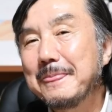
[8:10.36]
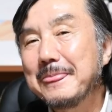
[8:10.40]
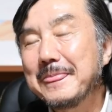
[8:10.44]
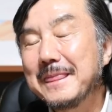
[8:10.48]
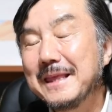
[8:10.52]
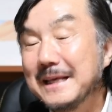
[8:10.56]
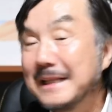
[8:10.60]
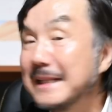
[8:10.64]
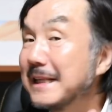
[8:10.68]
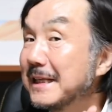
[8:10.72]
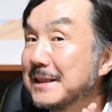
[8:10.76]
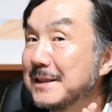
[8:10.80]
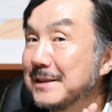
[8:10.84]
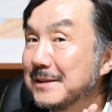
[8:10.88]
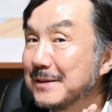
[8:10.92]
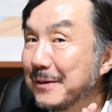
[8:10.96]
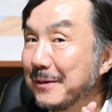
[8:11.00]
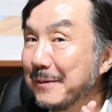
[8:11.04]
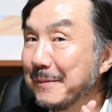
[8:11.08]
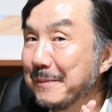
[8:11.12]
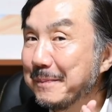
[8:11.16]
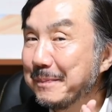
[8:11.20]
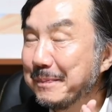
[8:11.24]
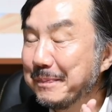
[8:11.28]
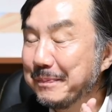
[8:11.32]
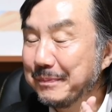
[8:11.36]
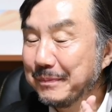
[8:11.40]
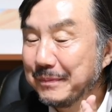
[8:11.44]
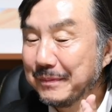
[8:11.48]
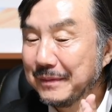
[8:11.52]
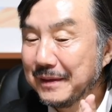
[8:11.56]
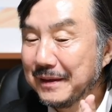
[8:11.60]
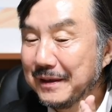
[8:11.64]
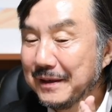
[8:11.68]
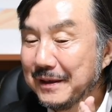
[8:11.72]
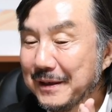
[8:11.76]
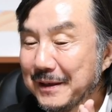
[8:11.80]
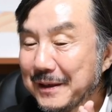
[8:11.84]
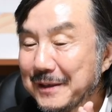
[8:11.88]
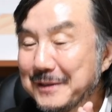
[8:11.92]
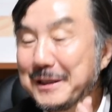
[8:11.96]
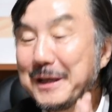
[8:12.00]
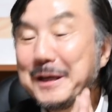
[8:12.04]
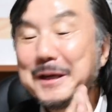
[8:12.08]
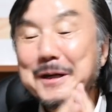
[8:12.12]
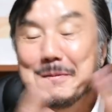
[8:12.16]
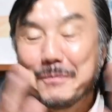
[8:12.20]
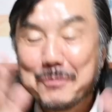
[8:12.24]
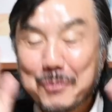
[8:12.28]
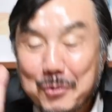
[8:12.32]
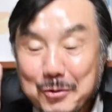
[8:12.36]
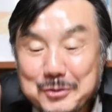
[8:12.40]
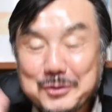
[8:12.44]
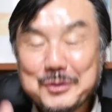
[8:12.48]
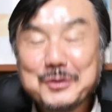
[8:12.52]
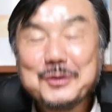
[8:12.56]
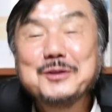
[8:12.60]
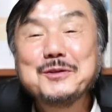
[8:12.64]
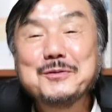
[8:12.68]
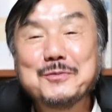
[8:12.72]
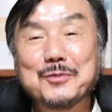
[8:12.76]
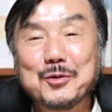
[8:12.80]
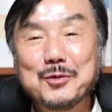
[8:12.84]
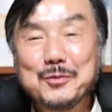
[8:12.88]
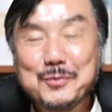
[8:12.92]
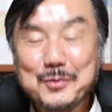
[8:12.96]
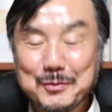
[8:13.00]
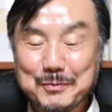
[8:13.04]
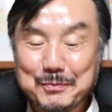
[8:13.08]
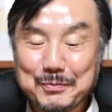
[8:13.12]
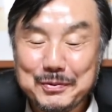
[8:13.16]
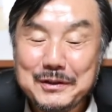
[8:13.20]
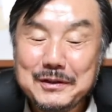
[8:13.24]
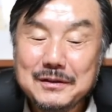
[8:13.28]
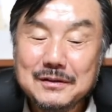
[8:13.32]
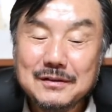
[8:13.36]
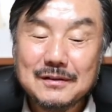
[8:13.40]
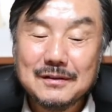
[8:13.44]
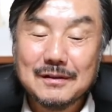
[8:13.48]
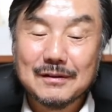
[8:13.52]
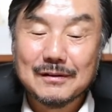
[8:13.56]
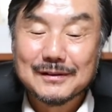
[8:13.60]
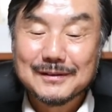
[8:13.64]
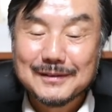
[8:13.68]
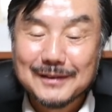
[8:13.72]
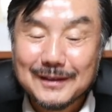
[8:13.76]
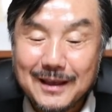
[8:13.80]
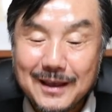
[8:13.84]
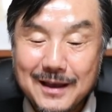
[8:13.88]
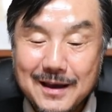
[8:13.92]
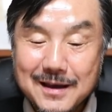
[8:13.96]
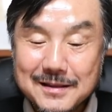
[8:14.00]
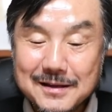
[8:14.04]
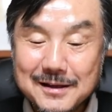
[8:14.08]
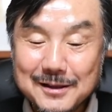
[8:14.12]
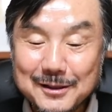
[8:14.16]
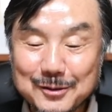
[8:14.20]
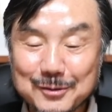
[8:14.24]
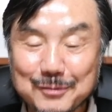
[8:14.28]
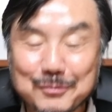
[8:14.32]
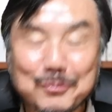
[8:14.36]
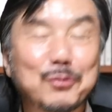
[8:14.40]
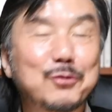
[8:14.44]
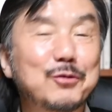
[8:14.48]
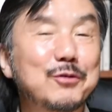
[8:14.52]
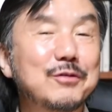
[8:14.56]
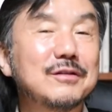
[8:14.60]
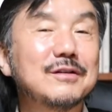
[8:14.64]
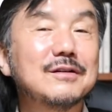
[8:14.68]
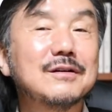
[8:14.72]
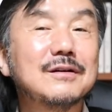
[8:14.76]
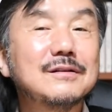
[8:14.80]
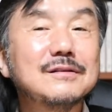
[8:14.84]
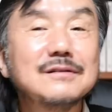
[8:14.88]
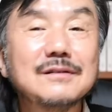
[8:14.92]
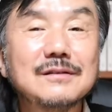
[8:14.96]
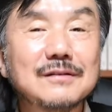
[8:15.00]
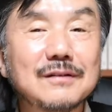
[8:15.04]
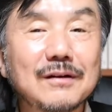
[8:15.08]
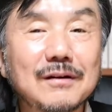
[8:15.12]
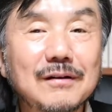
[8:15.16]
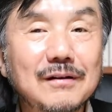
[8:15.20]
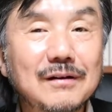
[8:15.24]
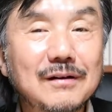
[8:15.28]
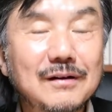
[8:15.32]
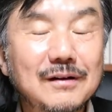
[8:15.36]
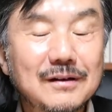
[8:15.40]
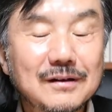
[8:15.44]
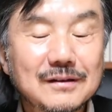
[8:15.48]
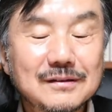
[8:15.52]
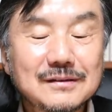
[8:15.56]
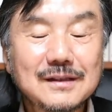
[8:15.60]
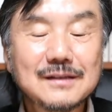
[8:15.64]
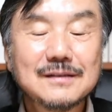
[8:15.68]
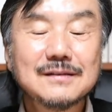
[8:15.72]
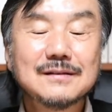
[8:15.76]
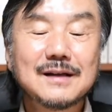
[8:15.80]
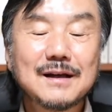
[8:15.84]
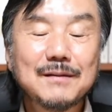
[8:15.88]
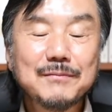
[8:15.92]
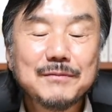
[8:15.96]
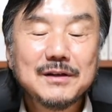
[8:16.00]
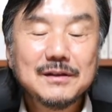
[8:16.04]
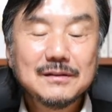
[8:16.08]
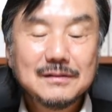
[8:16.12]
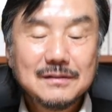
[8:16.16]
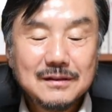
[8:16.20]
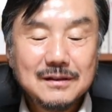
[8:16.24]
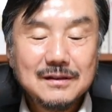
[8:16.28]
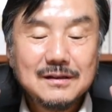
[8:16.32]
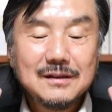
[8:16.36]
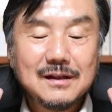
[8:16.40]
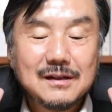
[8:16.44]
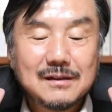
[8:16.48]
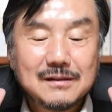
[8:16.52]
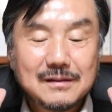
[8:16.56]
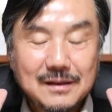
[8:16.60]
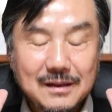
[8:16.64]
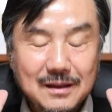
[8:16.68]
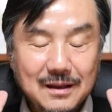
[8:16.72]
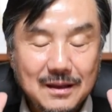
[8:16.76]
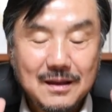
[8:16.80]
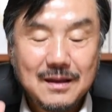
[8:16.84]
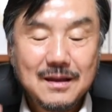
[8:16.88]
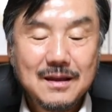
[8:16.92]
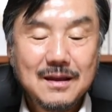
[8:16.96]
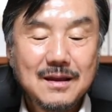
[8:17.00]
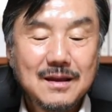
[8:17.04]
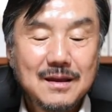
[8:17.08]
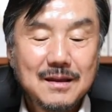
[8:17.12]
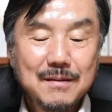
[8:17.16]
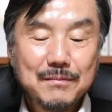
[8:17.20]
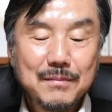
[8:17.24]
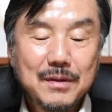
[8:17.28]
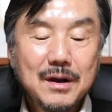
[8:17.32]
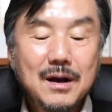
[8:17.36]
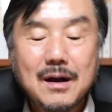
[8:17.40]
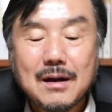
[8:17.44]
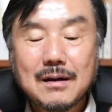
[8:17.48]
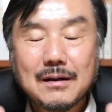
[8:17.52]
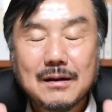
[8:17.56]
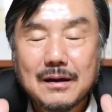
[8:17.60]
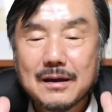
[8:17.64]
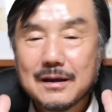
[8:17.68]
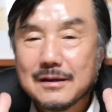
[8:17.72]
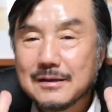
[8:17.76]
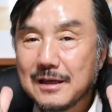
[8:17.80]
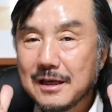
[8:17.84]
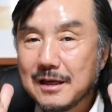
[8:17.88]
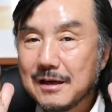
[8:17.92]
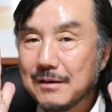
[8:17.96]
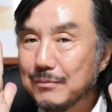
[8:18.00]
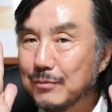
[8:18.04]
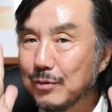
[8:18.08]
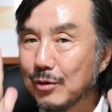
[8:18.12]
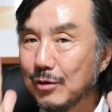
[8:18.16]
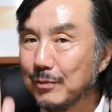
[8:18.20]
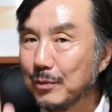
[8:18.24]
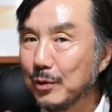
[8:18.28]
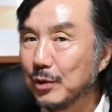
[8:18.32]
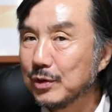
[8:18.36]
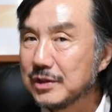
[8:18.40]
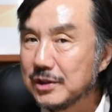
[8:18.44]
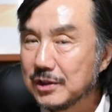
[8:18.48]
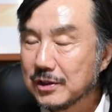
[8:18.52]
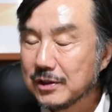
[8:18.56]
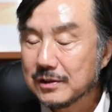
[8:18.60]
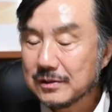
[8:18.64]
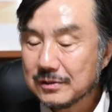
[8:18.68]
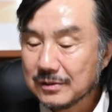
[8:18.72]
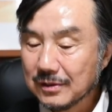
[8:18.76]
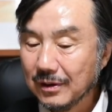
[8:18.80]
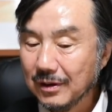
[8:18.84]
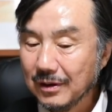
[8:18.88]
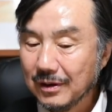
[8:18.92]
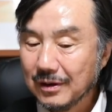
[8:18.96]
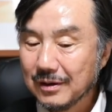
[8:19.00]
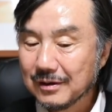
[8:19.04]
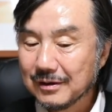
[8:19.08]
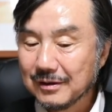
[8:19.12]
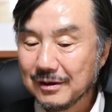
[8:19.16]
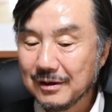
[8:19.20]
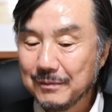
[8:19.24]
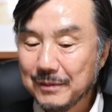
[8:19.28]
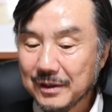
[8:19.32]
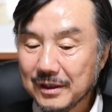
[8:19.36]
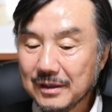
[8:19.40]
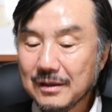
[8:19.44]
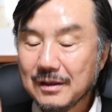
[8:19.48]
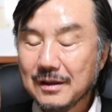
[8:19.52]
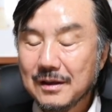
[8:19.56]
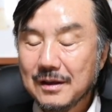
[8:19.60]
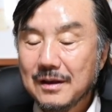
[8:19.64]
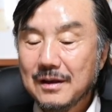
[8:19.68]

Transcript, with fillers: 이해되시죠? 자기가 뭘 찍은지 모르면 프린트를 어떻게 해야 될지도 모르는 거거든요. 근데 카메라 들이댈 때 명확하게 자기가 뭘 보고 찍었어? 그러면